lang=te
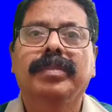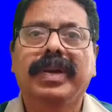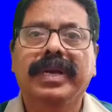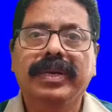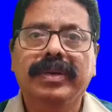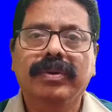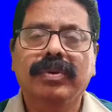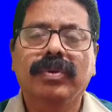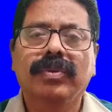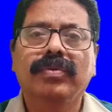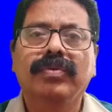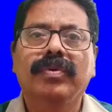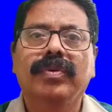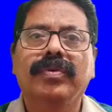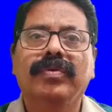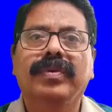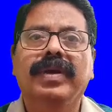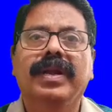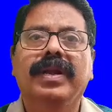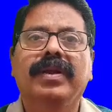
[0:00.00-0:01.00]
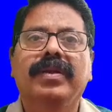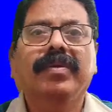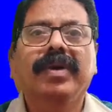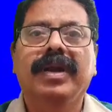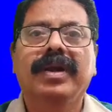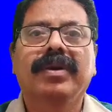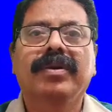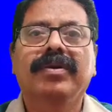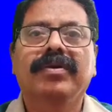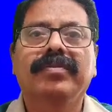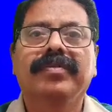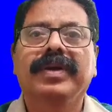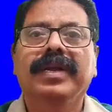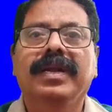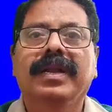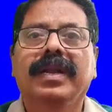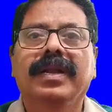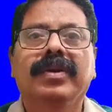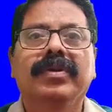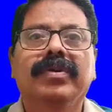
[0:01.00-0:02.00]
మైక్రో ఓవెన్ వాటిలో
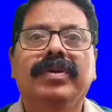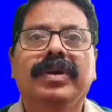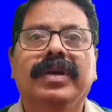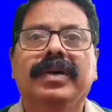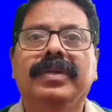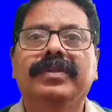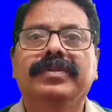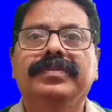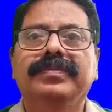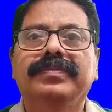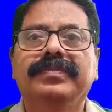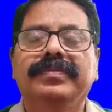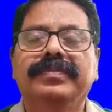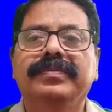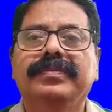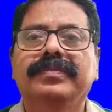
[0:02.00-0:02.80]
వీటిలలో కాదు